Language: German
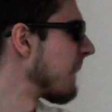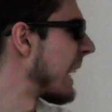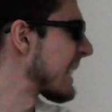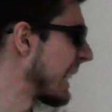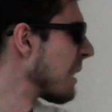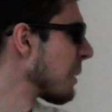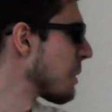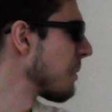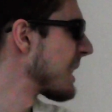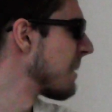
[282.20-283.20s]
Alles klar,
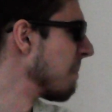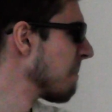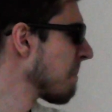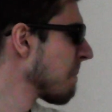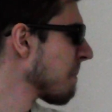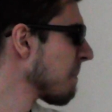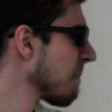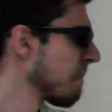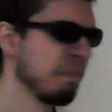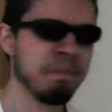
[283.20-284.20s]
gut zu wissen.
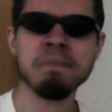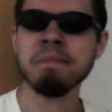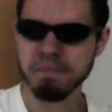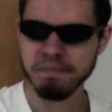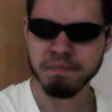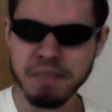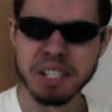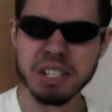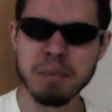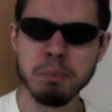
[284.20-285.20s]

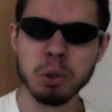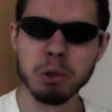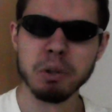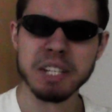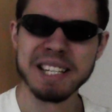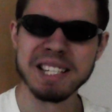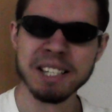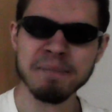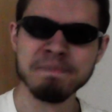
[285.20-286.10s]
Es ist 7.69 Uhr.